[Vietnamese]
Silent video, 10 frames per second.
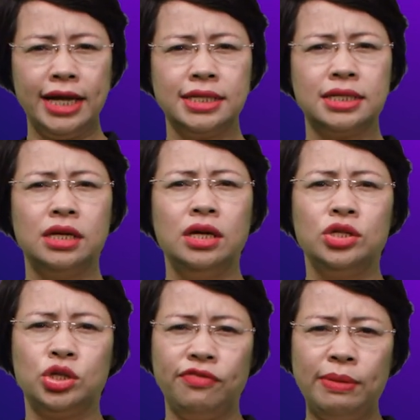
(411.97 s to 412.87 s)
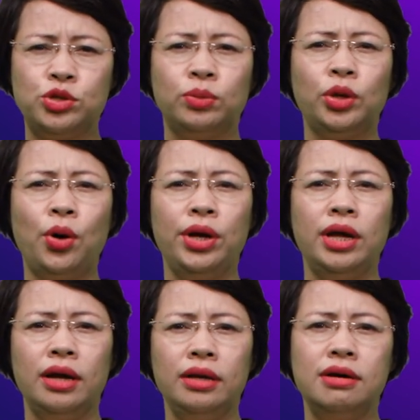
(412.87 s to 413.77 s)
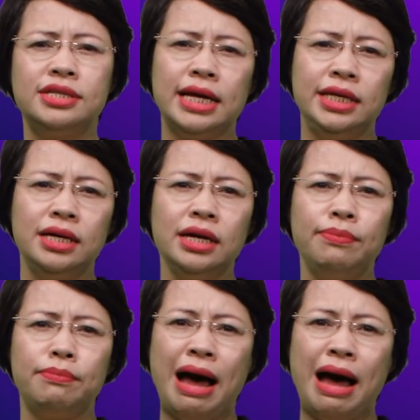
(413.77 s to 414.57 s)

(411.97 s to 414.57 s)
RDS cho phép chúng tôi đưa ra những